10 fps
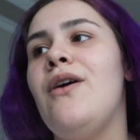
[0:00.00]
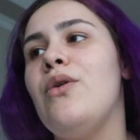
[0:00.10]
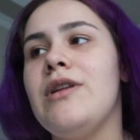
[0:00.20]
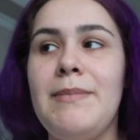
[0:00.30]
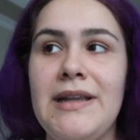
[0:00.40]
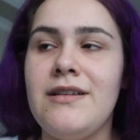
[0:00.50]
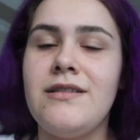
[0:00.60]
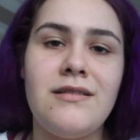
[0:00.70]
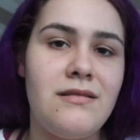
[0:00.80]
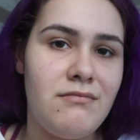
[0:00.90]

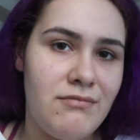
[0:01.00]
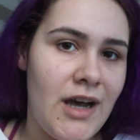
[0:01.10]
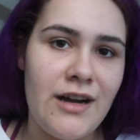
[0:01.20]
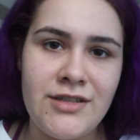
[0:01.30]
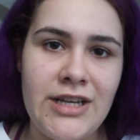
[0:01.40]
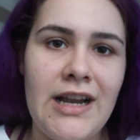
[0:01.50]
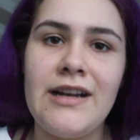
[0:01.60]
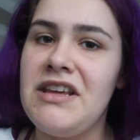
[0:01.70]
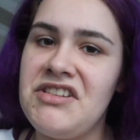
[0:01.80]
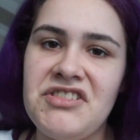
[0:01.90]
olabilir tarz
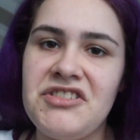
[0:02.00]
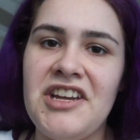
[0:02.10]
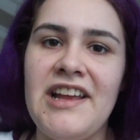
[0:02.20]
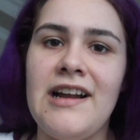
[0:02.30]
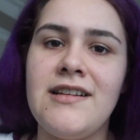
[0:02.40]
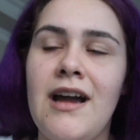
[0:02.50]
şeyler, değişik şeyler.